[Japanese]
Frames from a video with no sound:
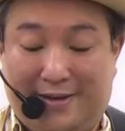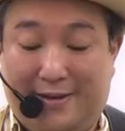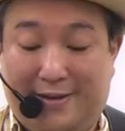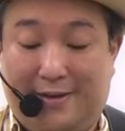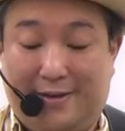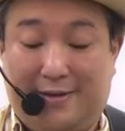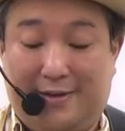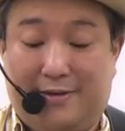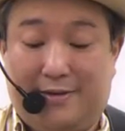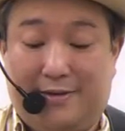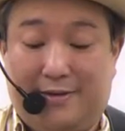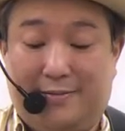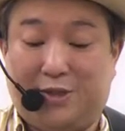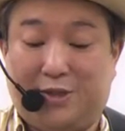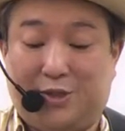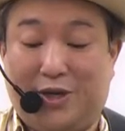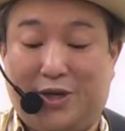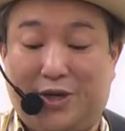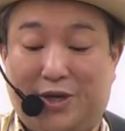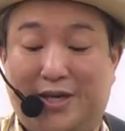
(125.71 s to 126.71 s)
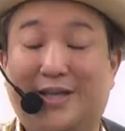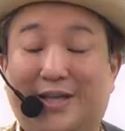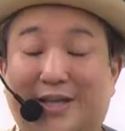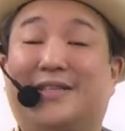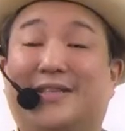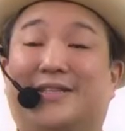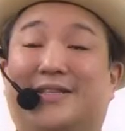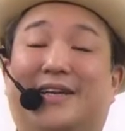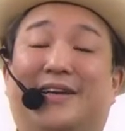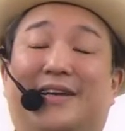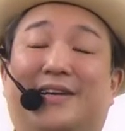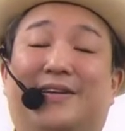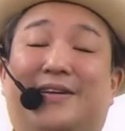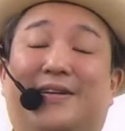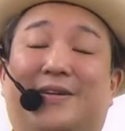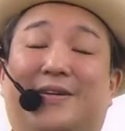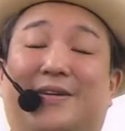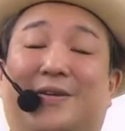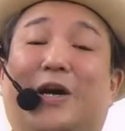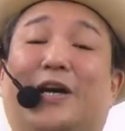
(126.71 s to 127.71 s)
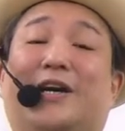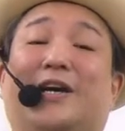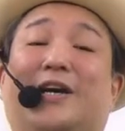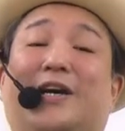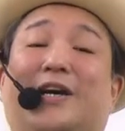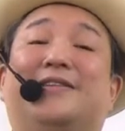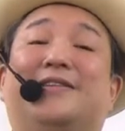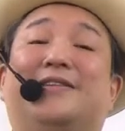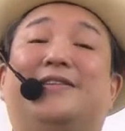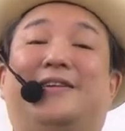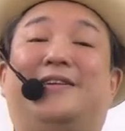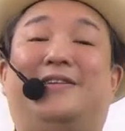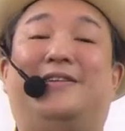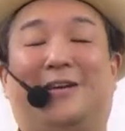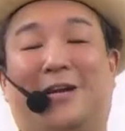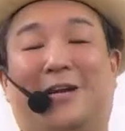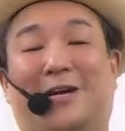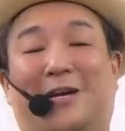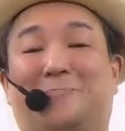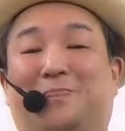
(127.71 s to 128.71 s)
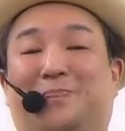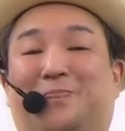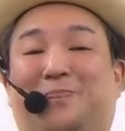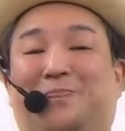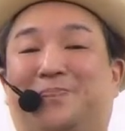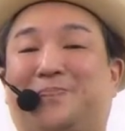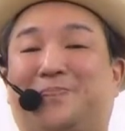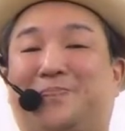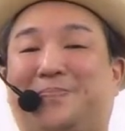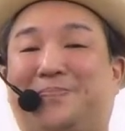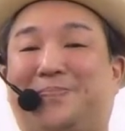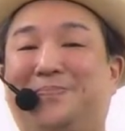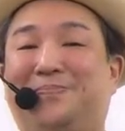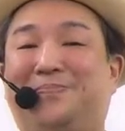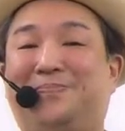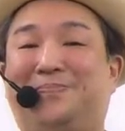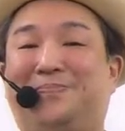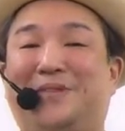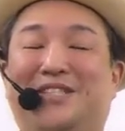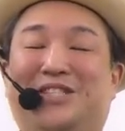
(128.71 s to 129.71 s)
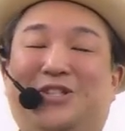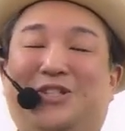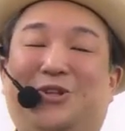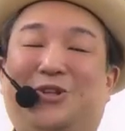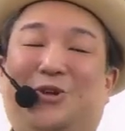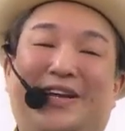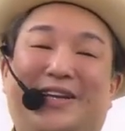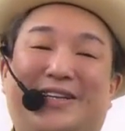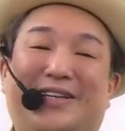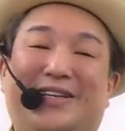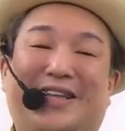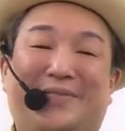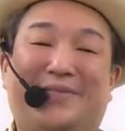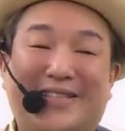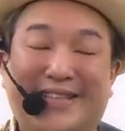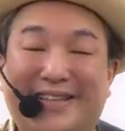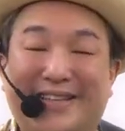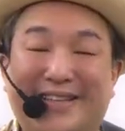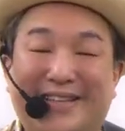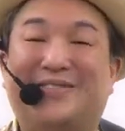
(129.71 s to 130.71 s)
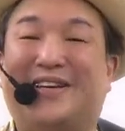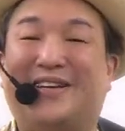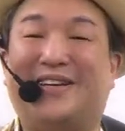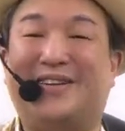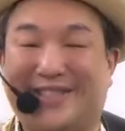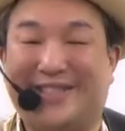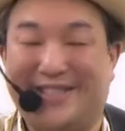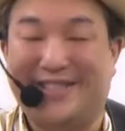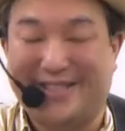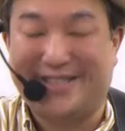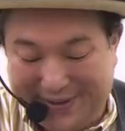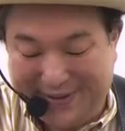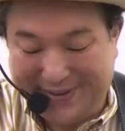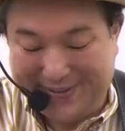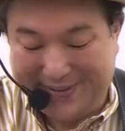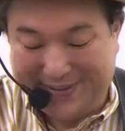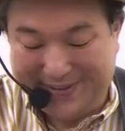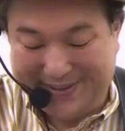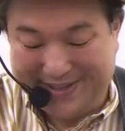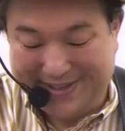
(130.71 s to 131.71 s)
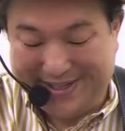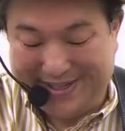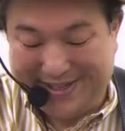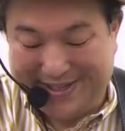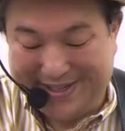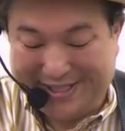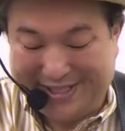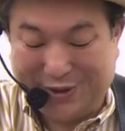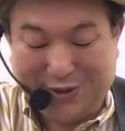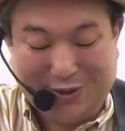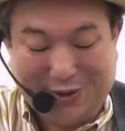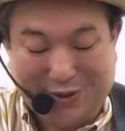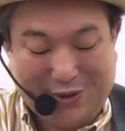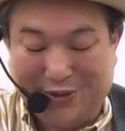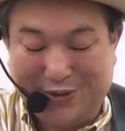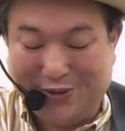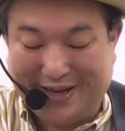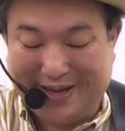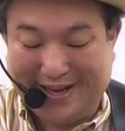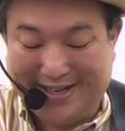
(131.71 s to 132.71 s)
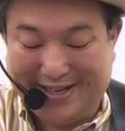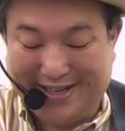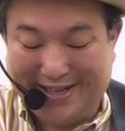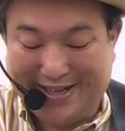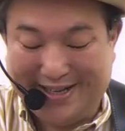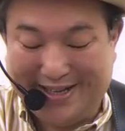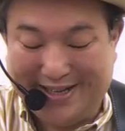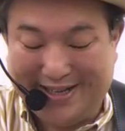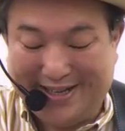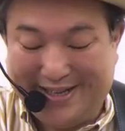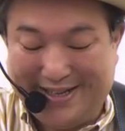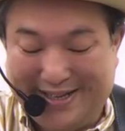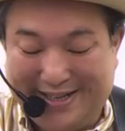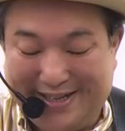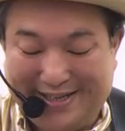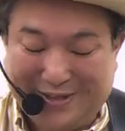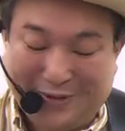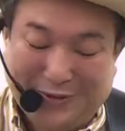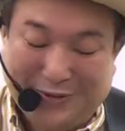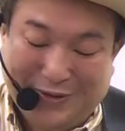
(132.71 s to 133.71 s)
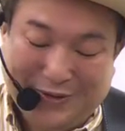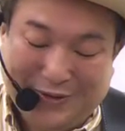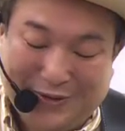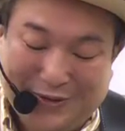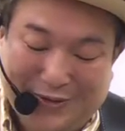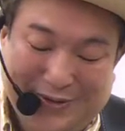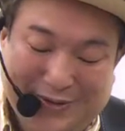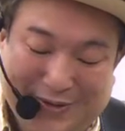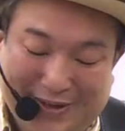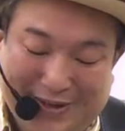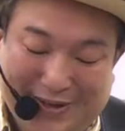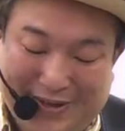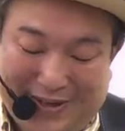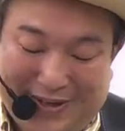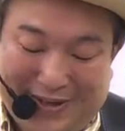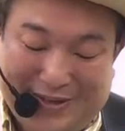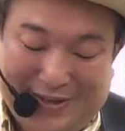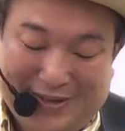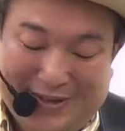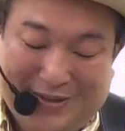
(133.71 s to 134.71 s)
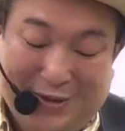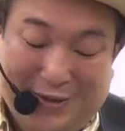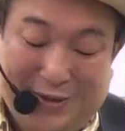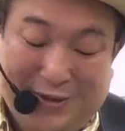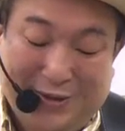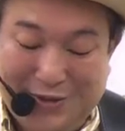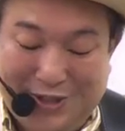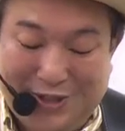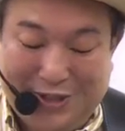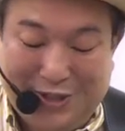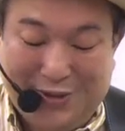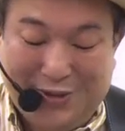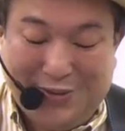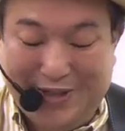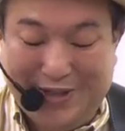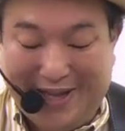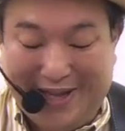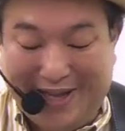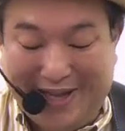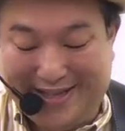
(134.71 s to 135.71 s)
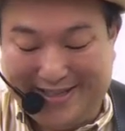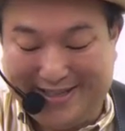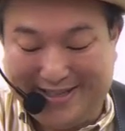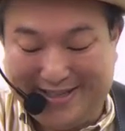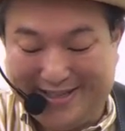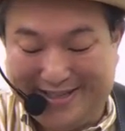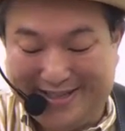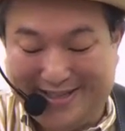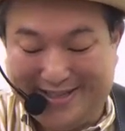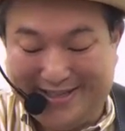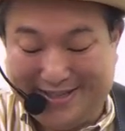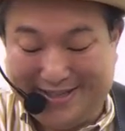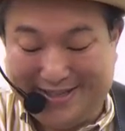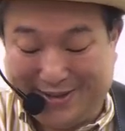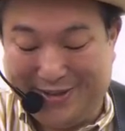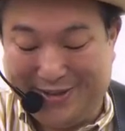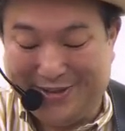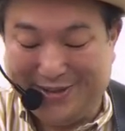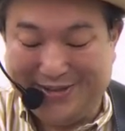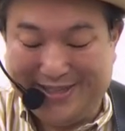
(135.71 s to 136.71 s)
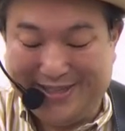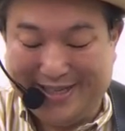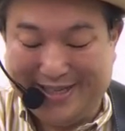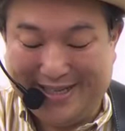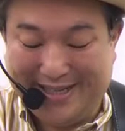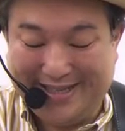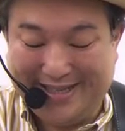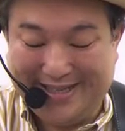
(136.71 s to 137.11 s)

皆さんそれがですね、分かっていたら人から騙されなくなりますよ。人っていうのはそういうどうしようもない、そういう存在だ。